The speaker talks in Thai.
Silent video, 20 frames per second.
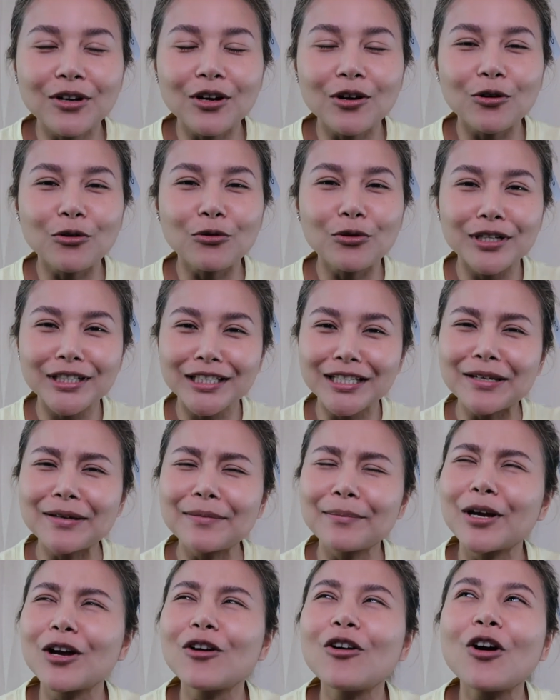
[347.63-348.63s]
ส่วนของคน
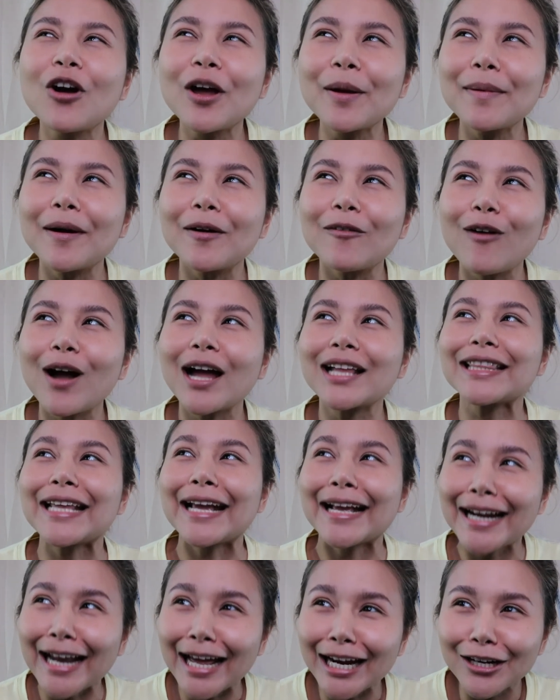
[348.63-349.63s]
ที่ไม่ค่อยแบบว่า
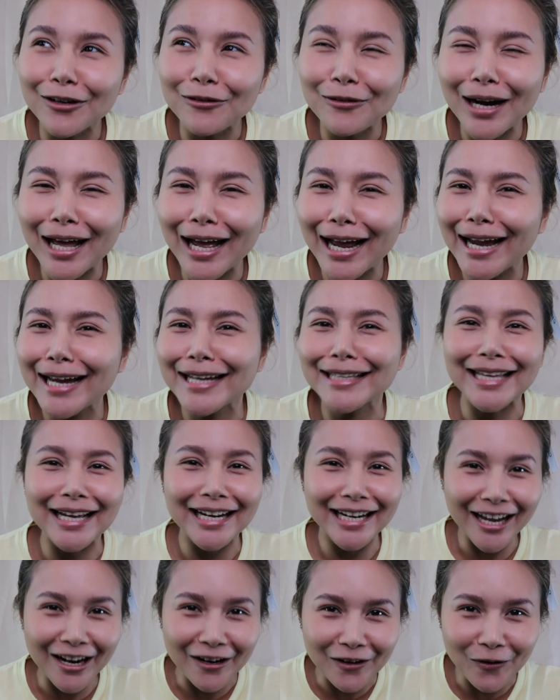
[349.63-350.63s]
แต่งหน้าเท่าไหร่
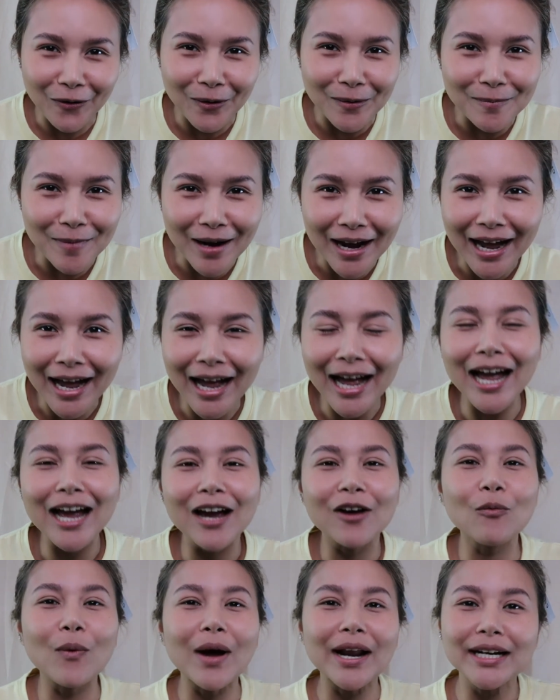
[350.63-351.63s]
แต่งหน้าน้อยมา
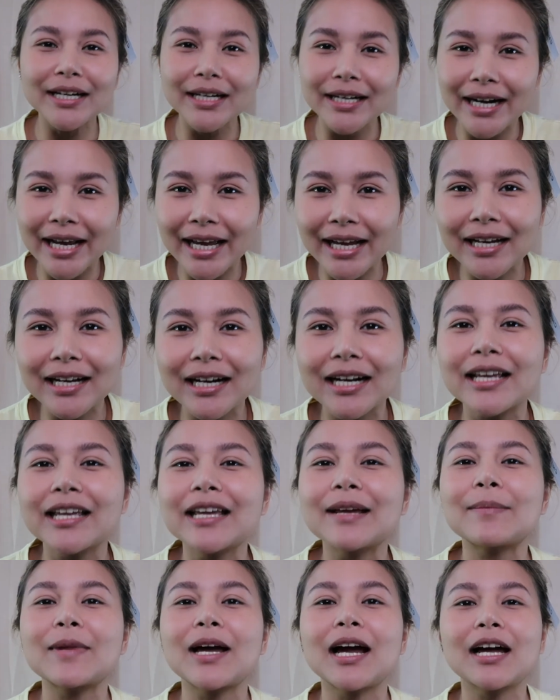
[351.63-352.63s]
ก วันเร่ง
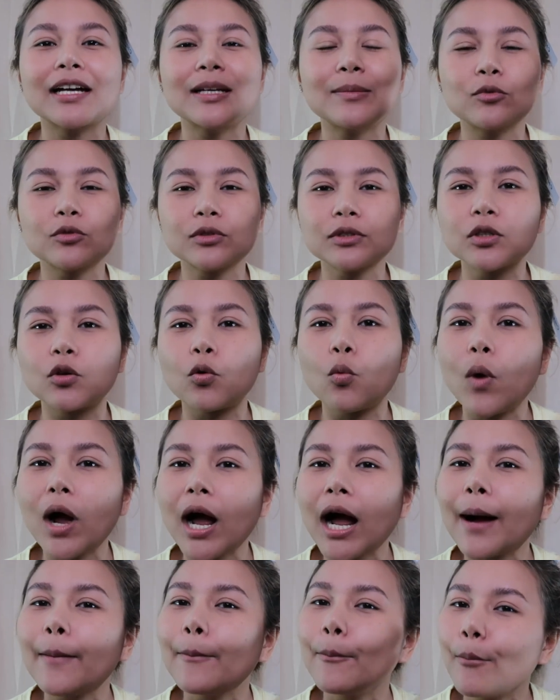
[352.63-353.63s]
รีบนะคะดิรู้สึก
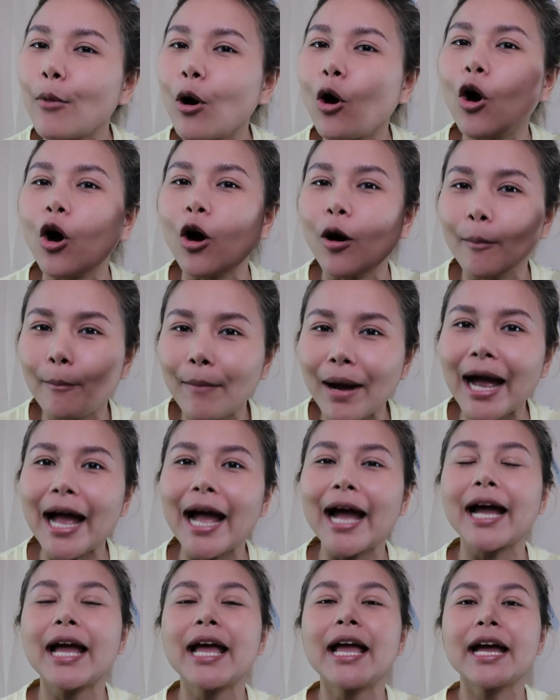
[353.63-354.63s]
ว่าเหมาะ
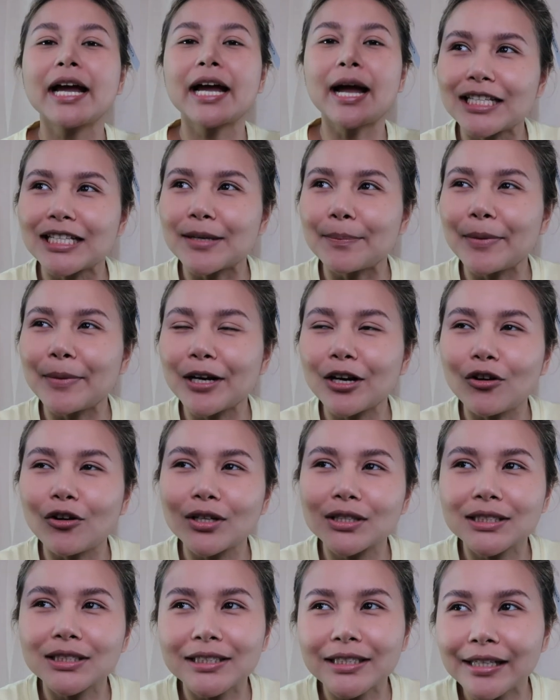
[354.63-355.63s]
มาก อาจจะเป็น
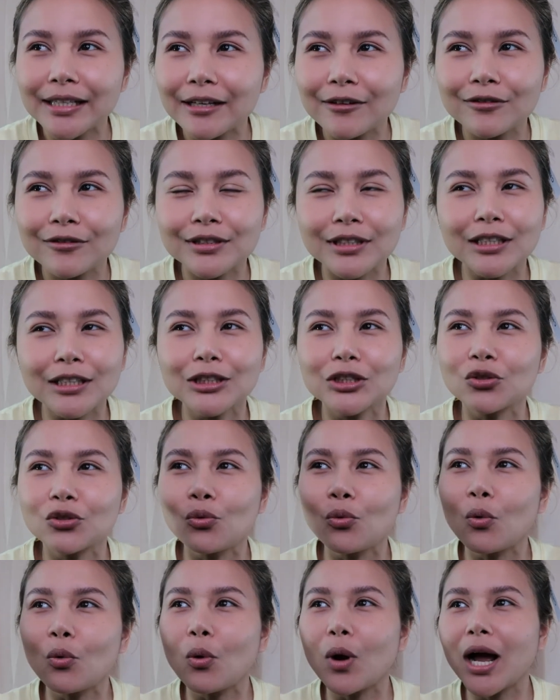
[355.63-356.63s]
คอนซีลสัก
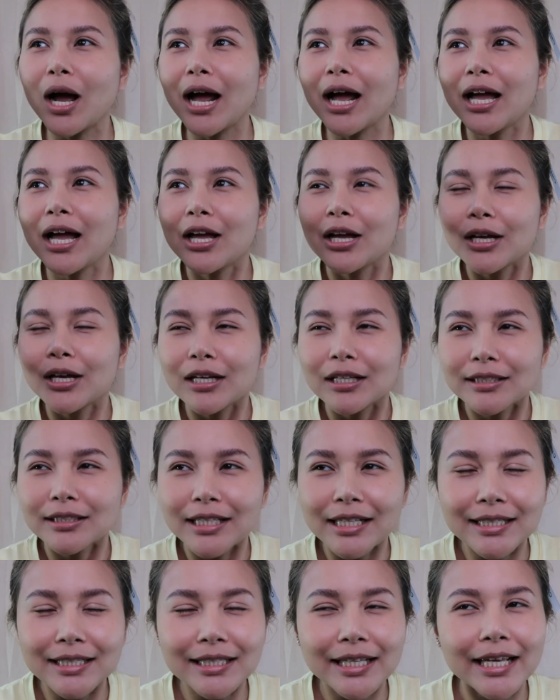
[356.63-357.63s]
ตัว
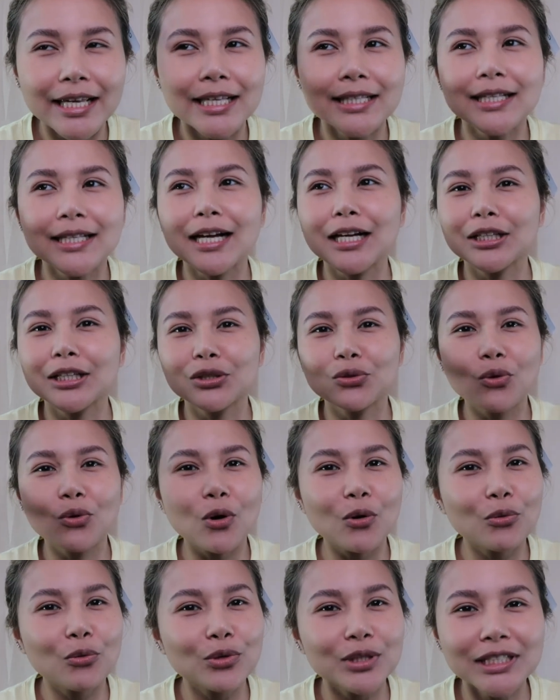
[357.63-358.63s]
ซีซีสักตั
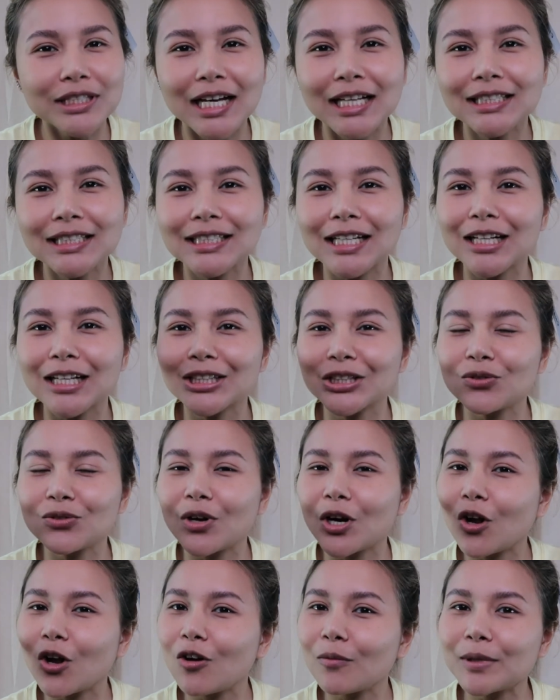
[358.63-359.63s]
วคุชชั่นสัก
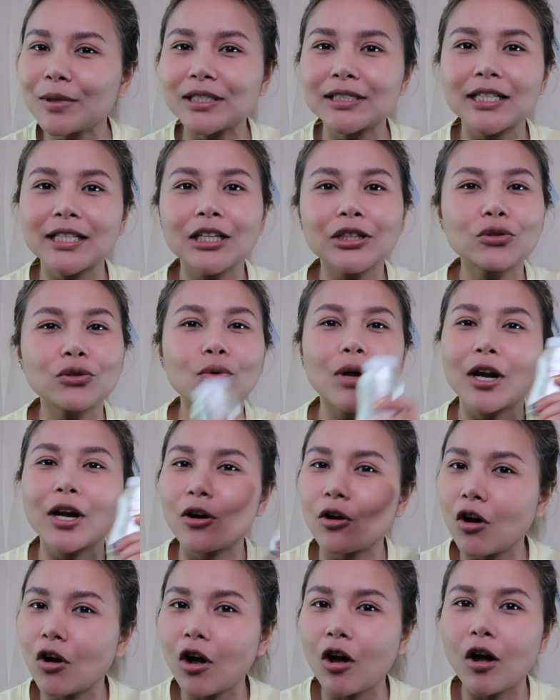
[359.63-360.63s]
ตัวรองพื้นสักตัว
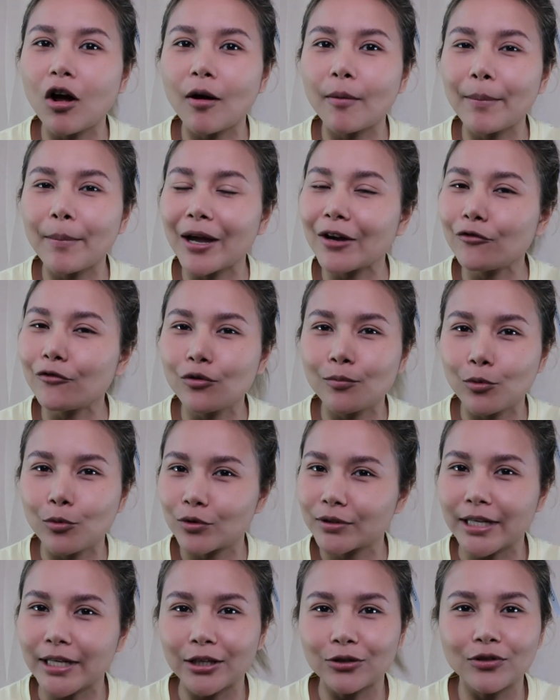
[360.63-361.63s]
แล้วก็แป้งฝุ่น
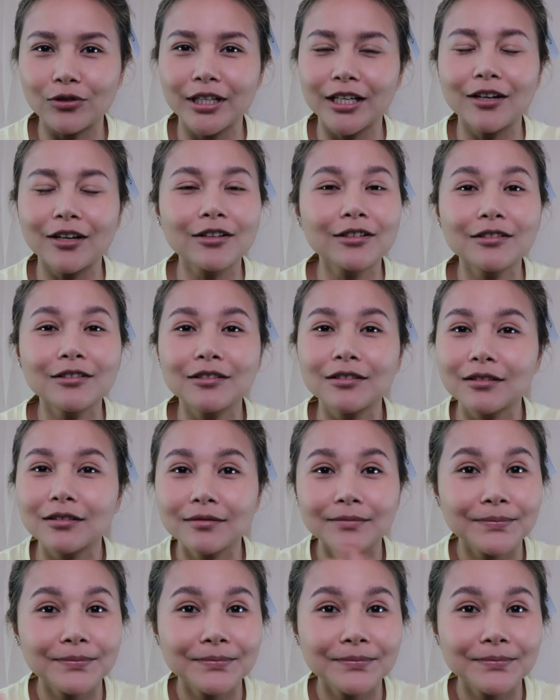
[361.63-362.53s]
โปร่งแสงตัวนี้ก็คือ